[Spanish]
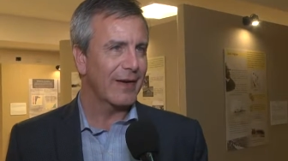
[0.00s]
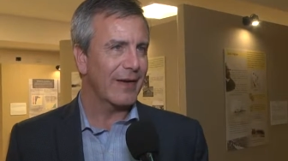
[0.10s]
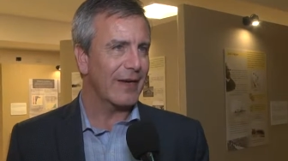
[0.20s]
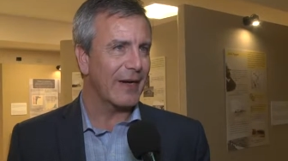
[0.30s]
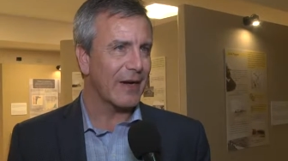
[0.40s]

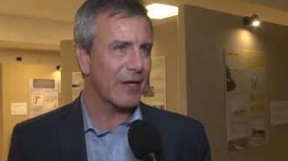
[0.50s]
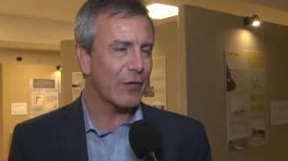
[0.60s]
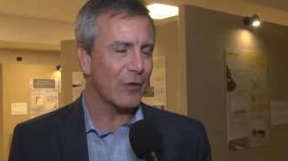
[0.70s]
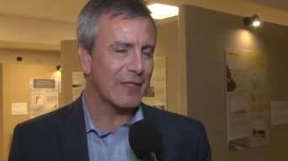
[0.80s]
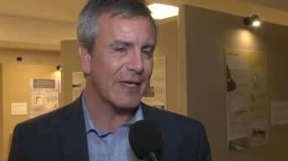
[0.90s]
en el
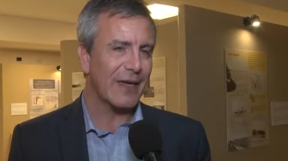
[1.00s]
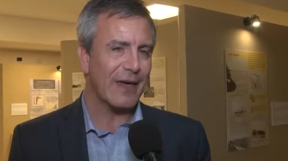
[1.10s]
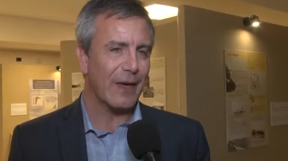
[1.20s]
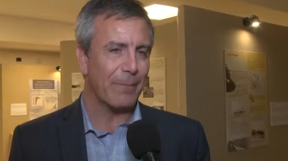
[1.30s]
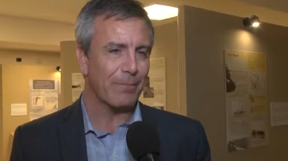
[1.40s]
río. Así
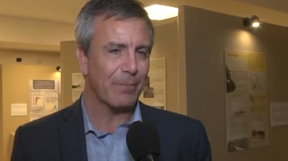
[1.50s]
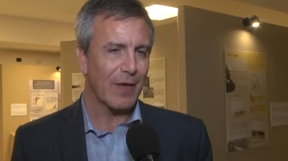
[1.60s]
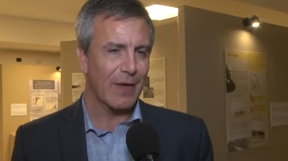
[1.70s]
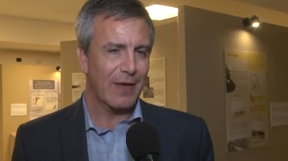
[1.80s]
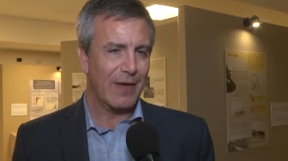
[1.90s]
que
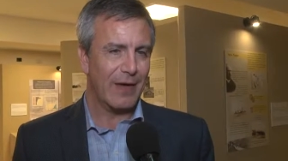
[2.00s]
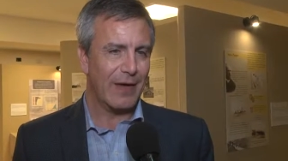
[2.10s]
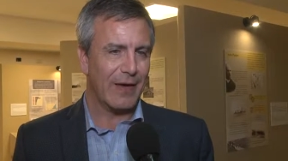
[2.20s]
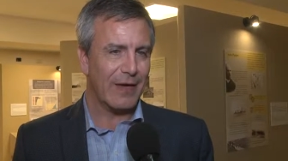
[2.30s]
eh,